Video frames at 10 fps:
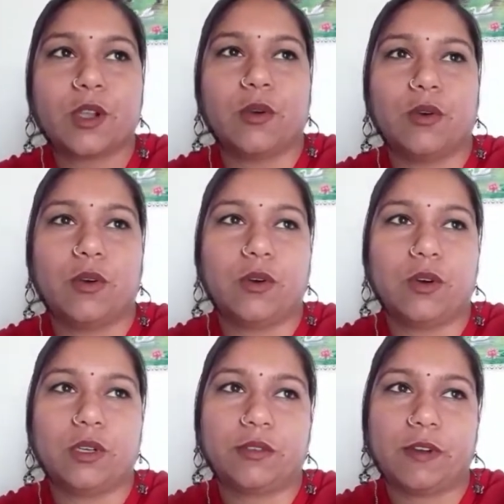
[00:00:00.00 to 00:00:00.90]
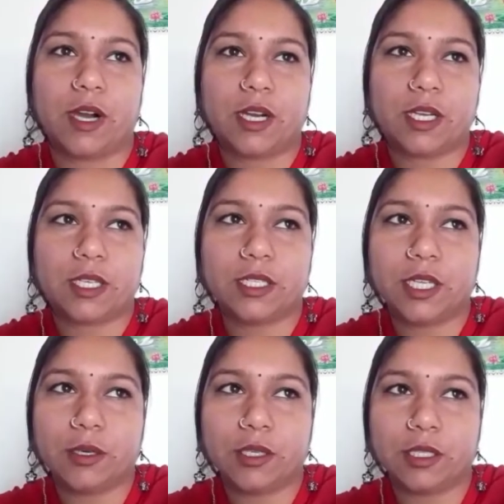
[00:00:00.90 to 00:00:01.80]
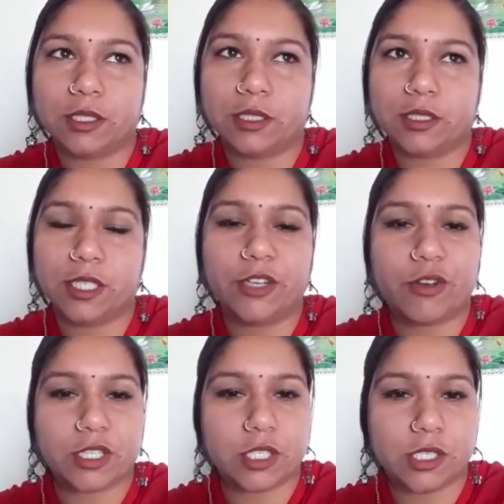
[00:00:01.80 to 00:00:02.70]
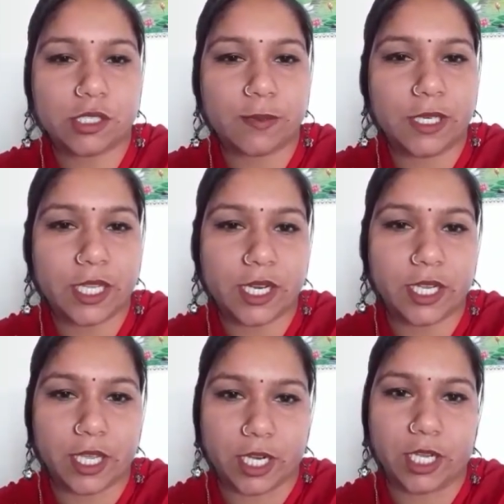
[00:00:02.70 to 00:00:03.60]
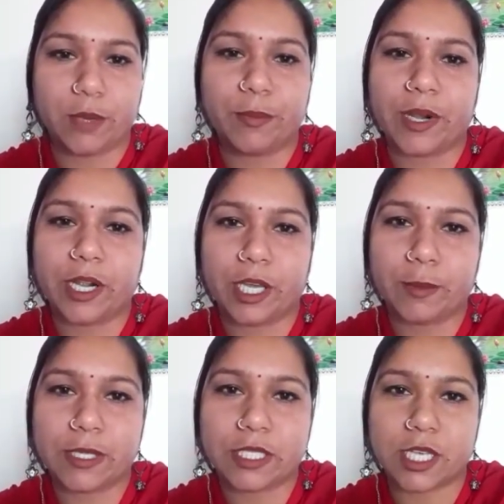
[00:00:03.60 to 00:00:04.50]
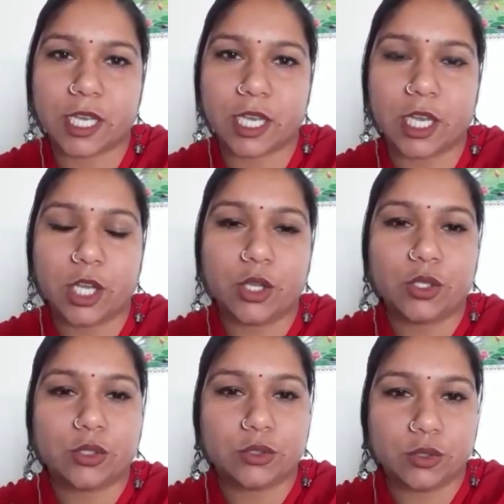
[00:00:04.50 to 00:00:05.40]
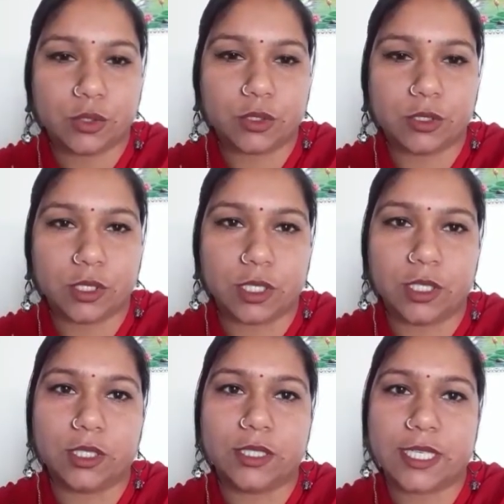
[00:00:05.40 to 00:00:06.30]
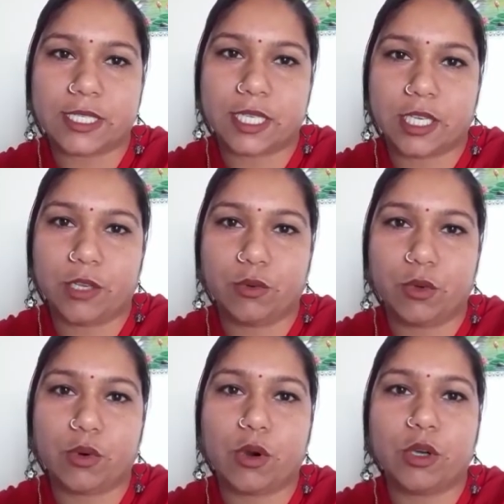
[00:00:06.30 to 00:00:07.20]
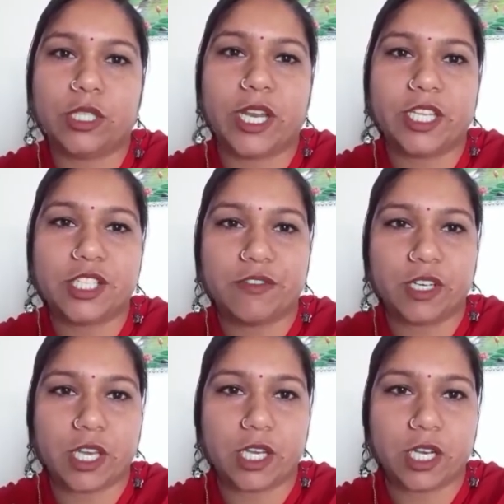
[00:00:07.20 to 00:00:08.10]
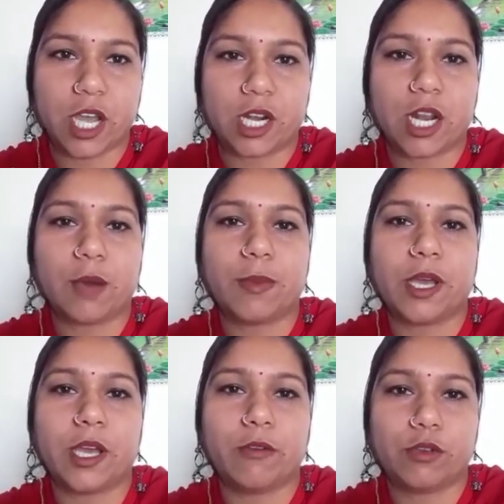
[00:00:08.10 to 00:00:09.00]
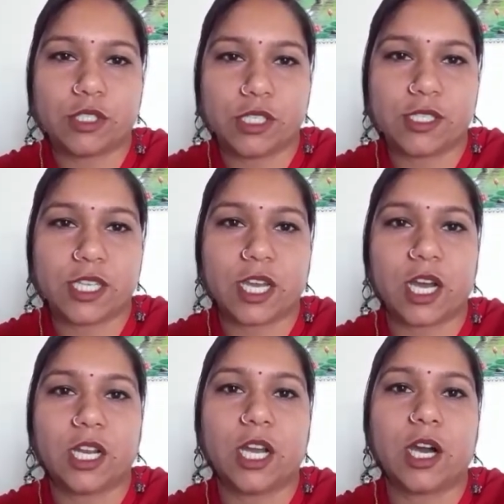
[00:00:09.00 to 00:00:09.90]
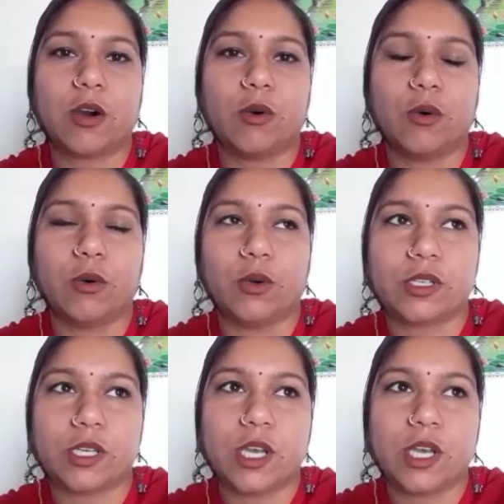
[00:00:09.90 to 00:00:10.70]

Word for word: और वहाँ इन इंटेलेक्चुअल डिसेबिलिटी और हियरिंग इम्पेयर्ड के बच्चे हैं जो जैसे कि उनको दैनिक जीवन के क्रियाकलाप हैं वो चीज़ सिखाना और